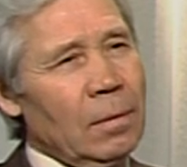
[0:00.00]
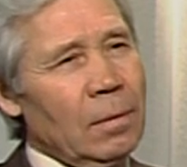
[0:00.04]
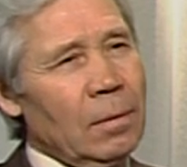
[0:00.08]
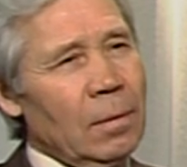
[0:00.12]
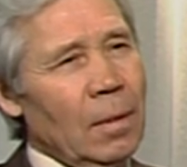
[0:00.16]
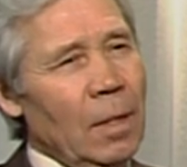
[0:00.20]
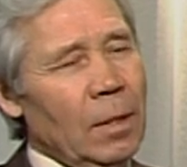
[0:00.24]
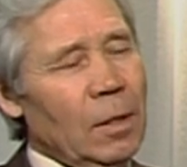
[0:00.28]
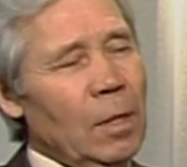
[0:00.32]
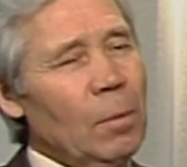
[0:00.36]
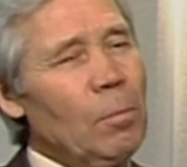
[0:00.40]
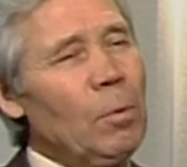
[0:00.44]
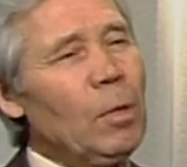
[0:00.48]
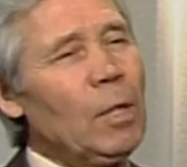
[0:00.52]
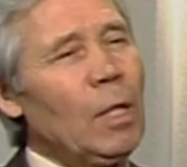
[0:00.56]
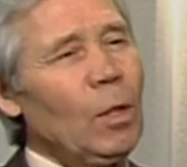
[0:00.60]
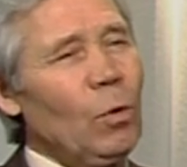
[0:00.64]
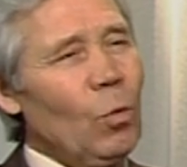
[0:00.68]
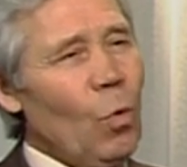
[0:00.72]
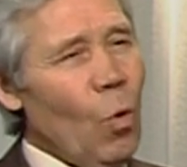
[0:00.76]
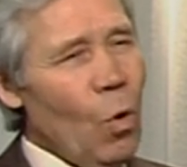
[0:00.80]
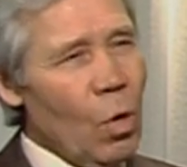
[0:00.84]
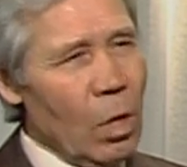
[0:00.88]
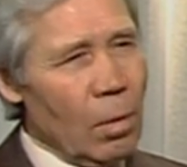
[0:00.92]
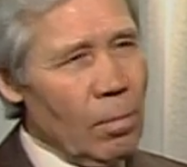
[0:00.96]
это было
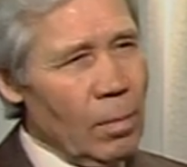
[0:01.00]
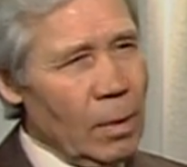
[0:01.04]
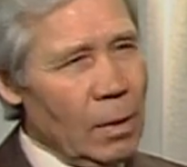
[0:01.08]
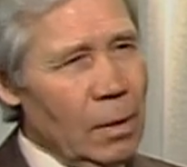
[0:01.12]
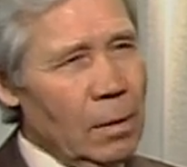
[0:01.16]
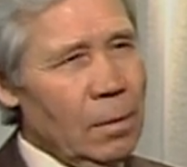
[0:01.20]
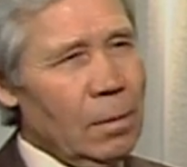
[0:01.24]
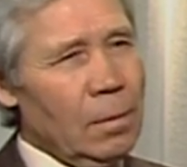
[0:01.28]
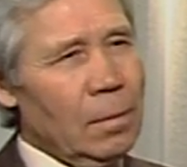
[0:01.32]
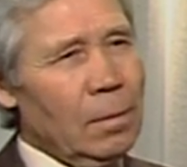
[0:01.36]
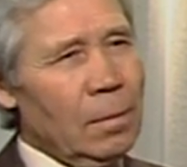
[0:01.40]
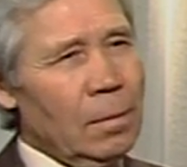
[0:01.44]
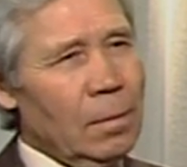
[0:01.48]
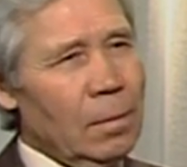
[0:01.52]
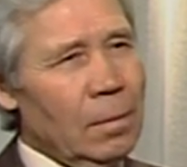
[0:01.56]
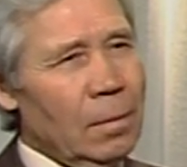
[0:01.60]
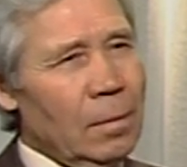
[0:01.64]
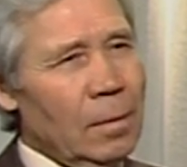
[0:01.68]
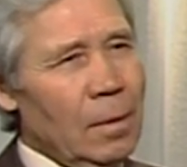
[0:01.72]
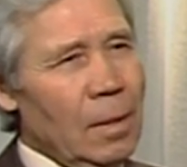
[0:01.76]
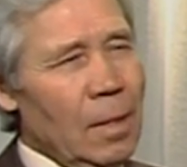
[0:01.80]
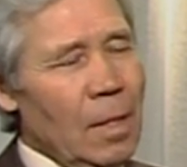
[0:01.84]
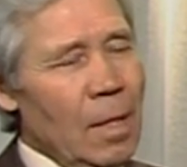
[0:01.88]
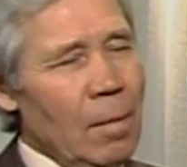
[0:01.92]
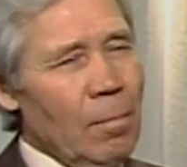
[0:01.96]
нормой,
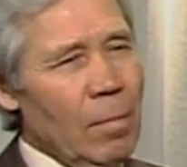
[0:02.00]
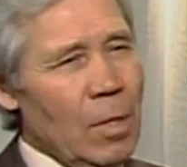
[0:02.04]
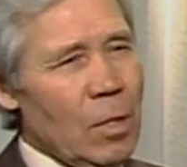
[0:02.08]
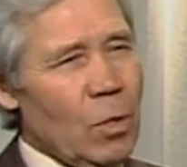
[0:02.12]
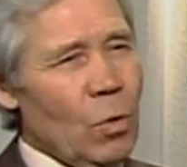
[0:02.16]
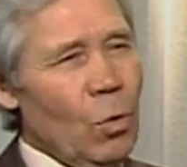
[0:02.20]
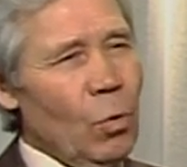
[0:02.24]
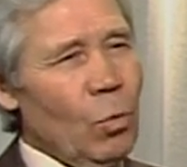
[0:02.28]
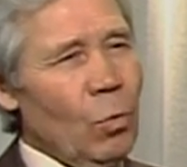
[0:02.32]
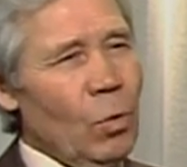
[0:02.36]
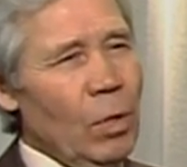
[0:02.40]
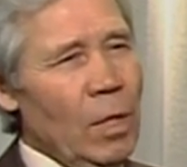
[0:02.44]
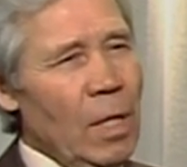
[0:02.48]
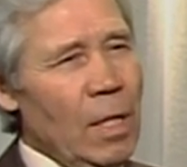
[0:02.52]
поскольку